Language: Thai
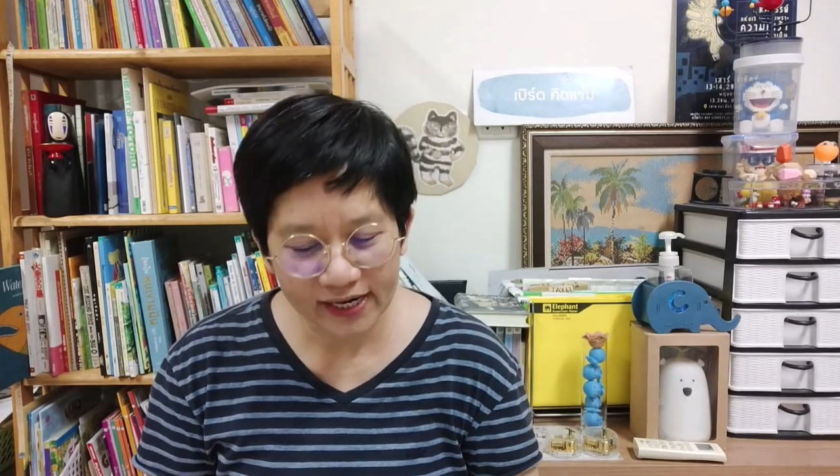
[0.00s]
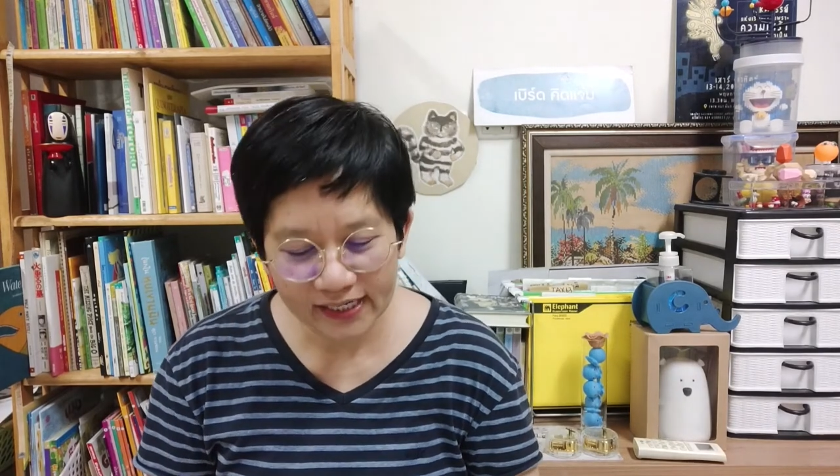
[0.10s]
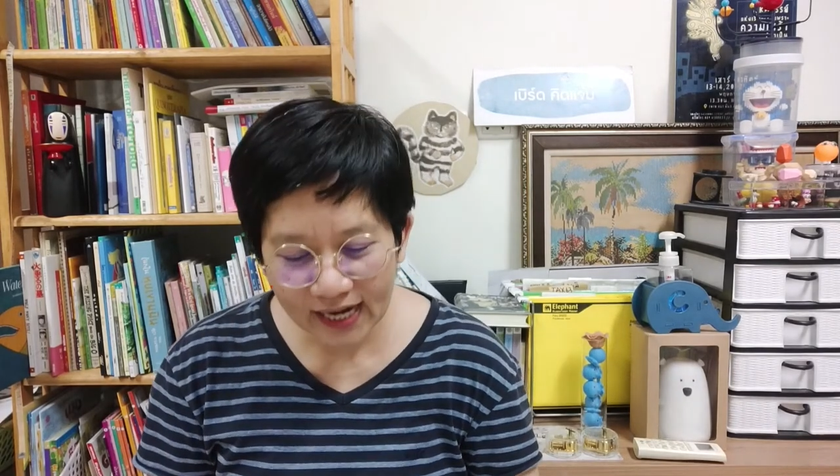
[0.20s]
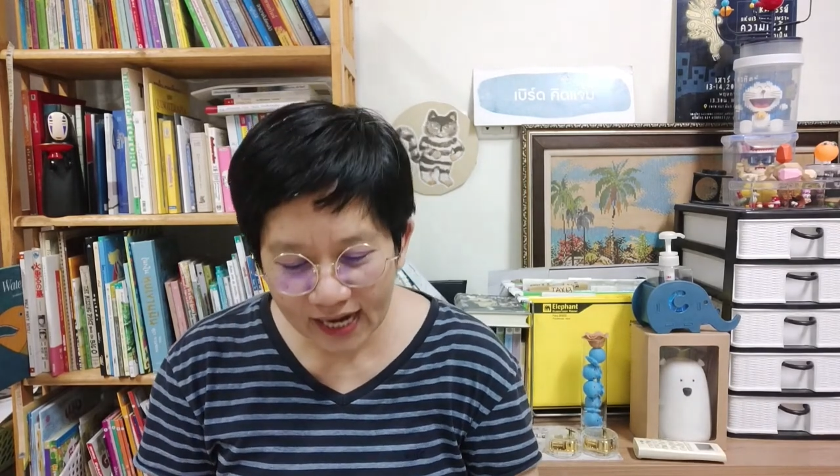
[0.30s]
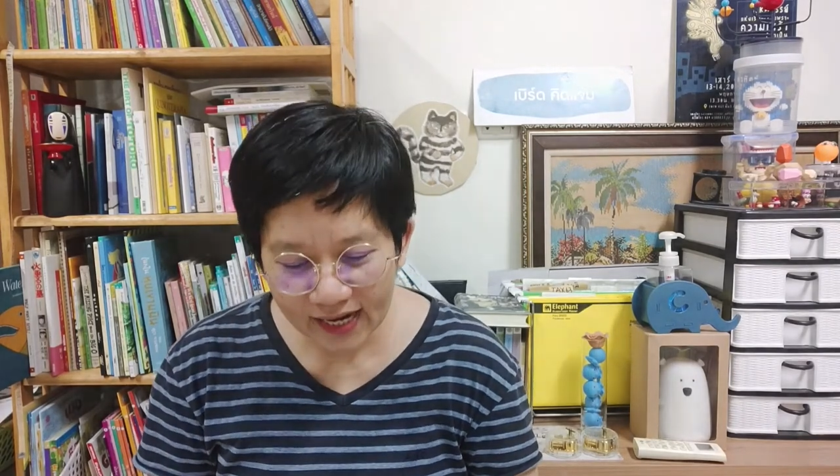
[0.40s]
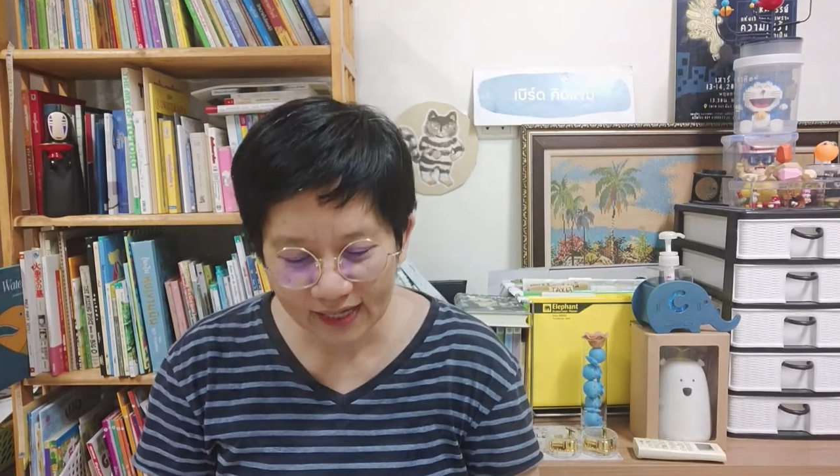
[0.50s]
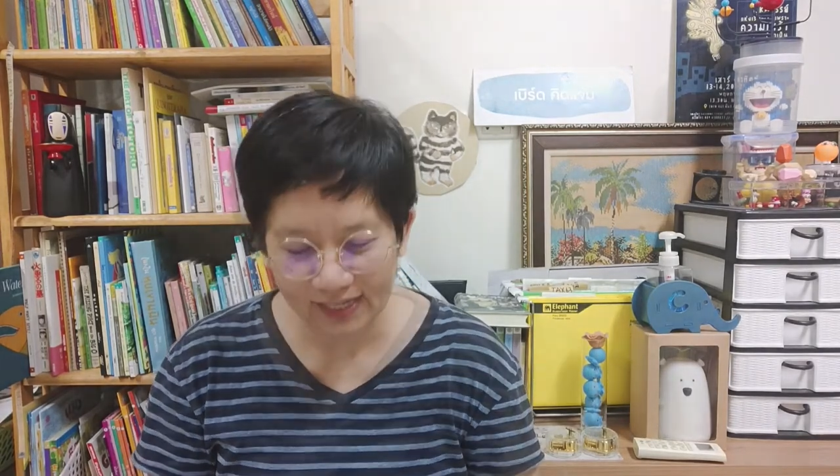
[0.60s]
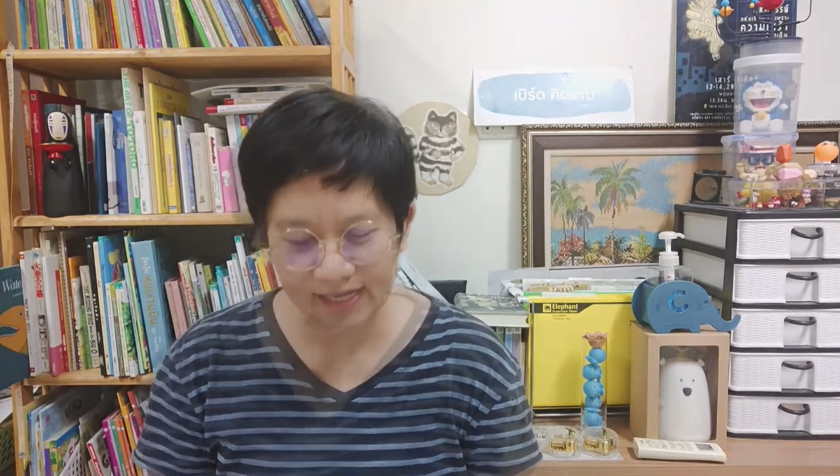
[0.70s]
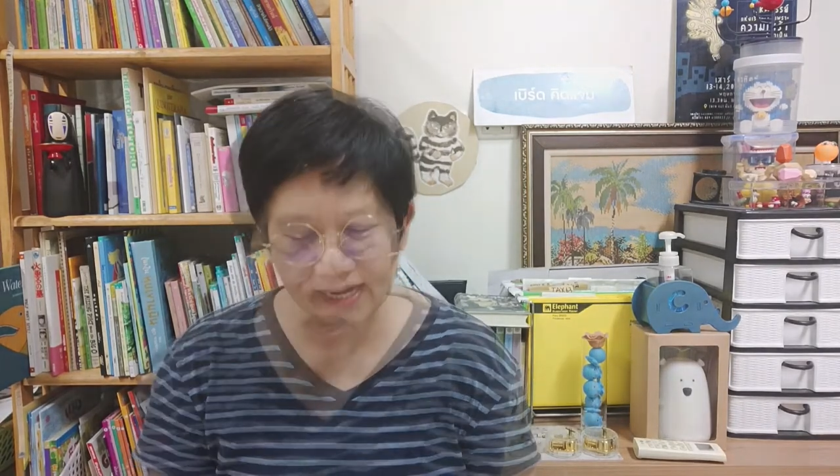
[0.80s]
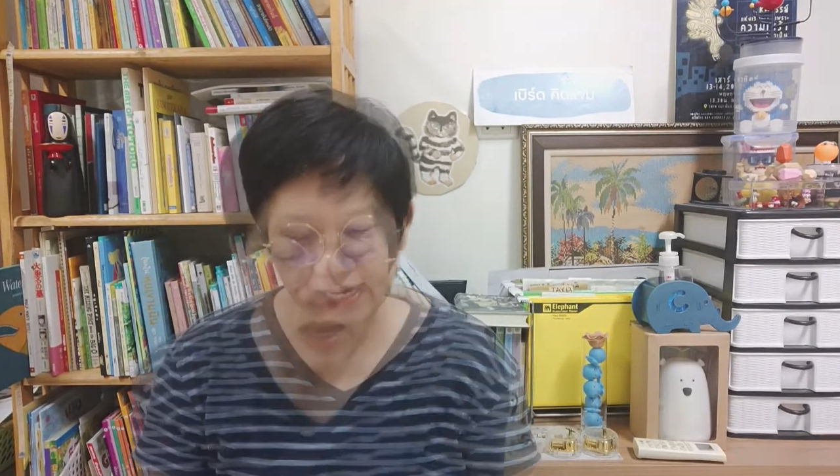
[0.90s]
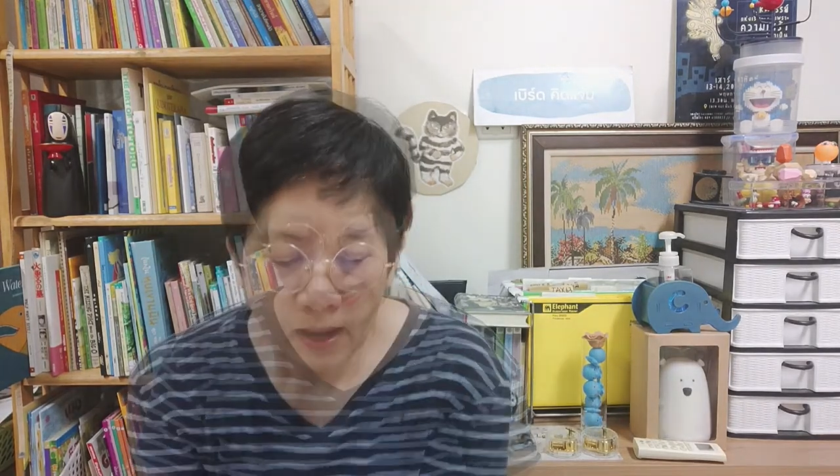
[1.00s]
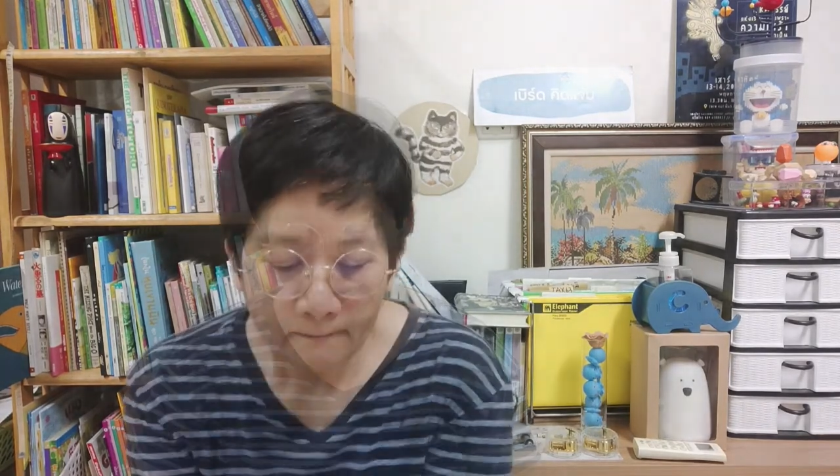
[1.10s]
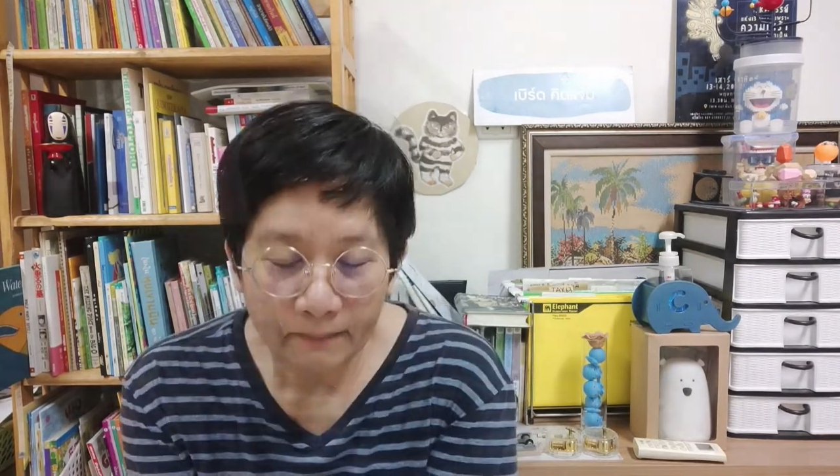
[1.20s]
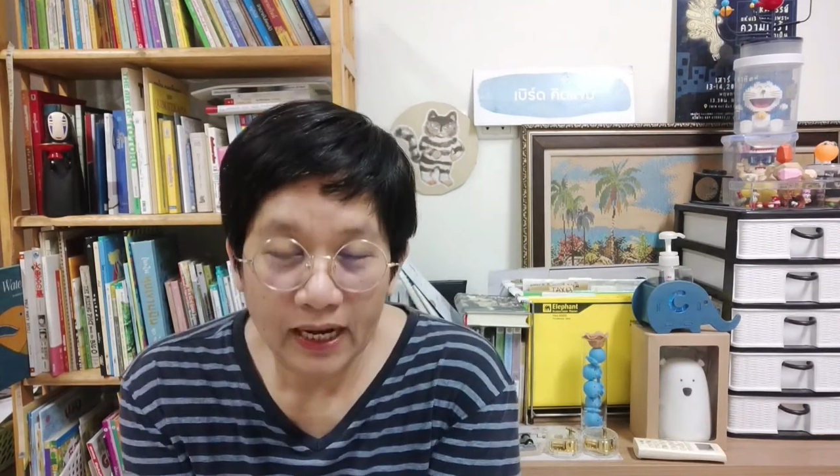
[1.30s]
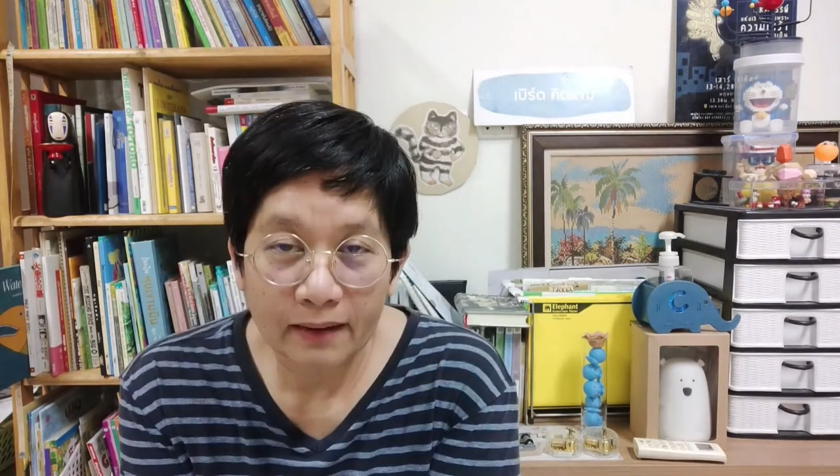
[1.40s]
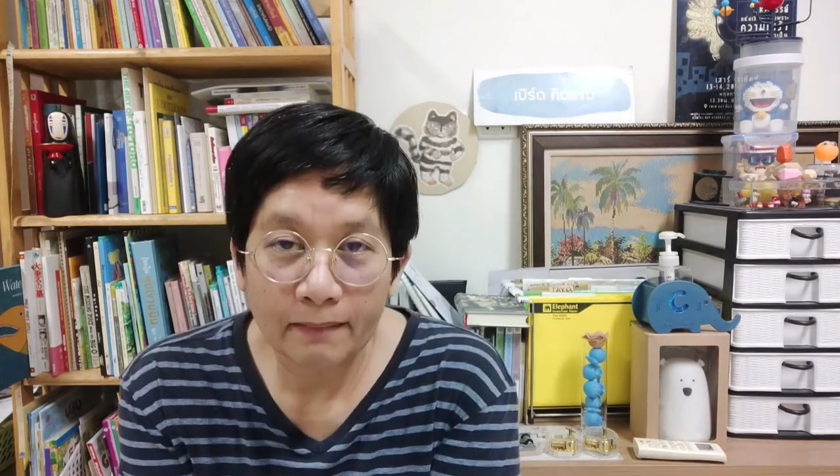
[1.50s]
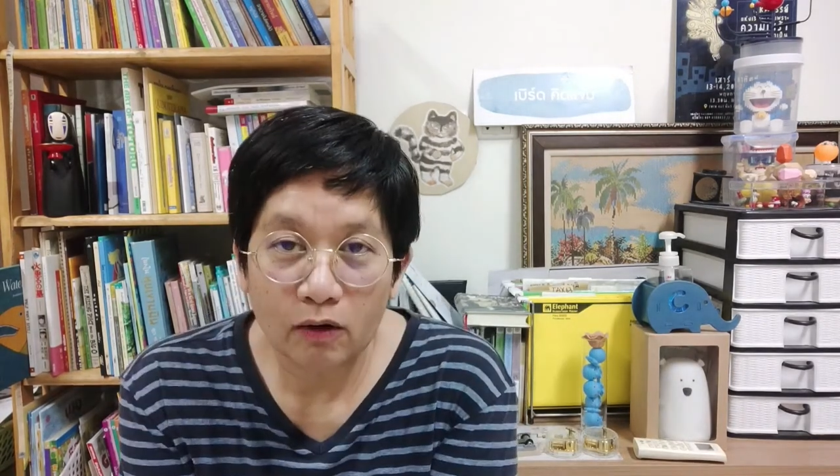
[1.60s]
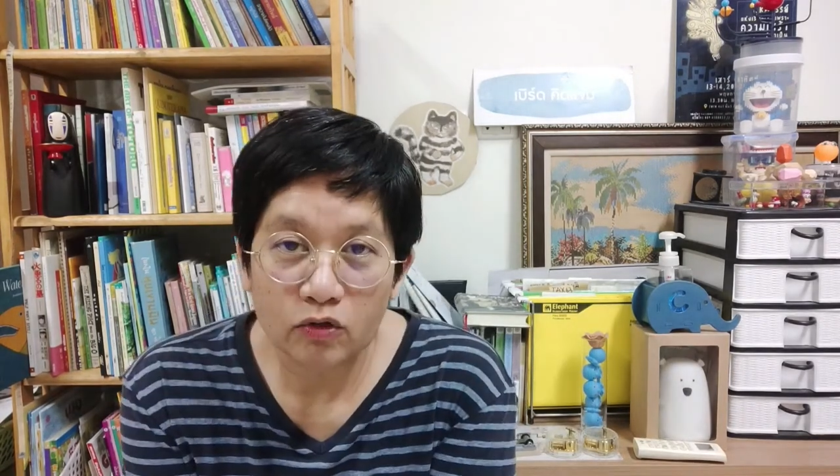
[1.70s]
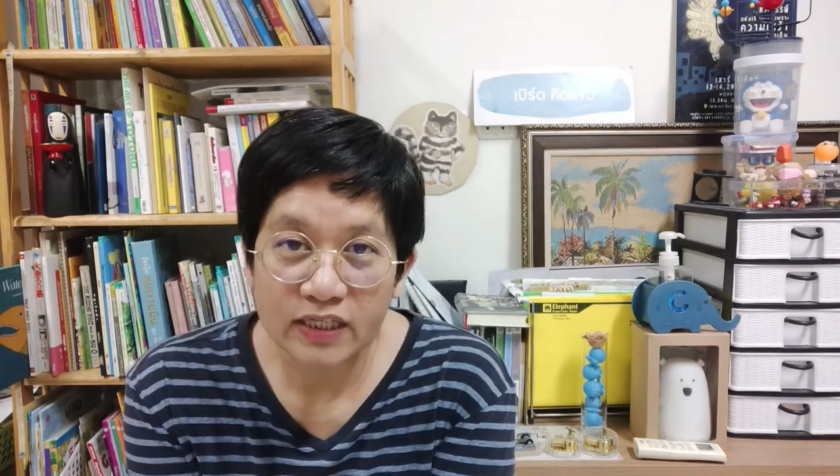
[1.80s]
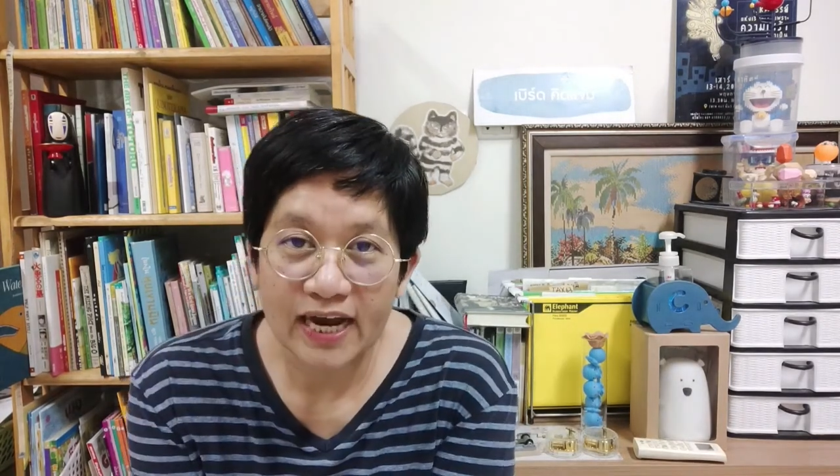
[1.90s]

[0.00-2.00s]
นะ เพลงเบาใจ